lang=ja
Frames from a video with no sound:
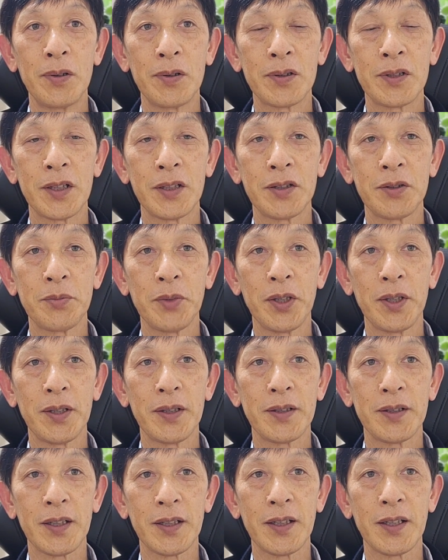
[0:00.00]
説
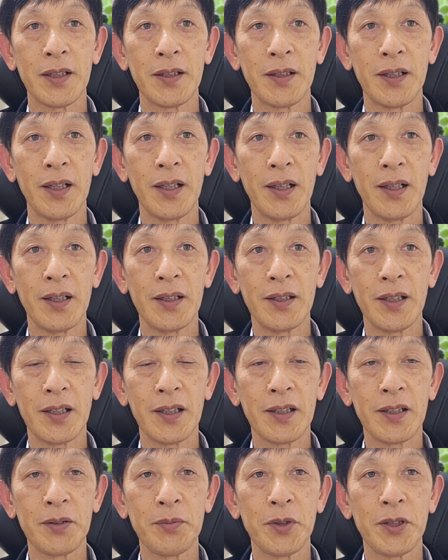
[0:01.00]
明させていた
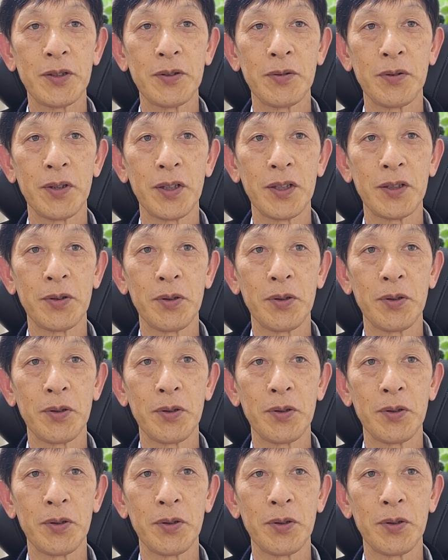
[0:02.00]
だきますので、